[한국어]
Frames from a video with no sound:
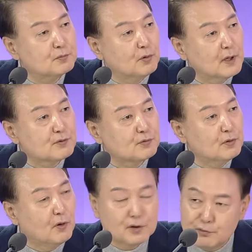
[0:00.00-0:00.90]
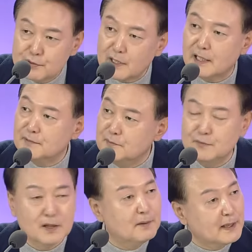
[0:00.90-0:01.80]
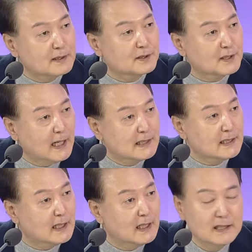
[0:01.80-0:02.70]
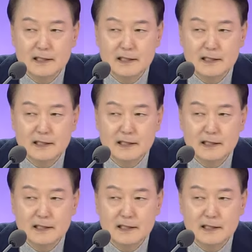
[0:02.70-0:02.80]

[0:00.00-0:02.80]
도와주고 어려운 사람 힘들게 만드는 거 아니냐.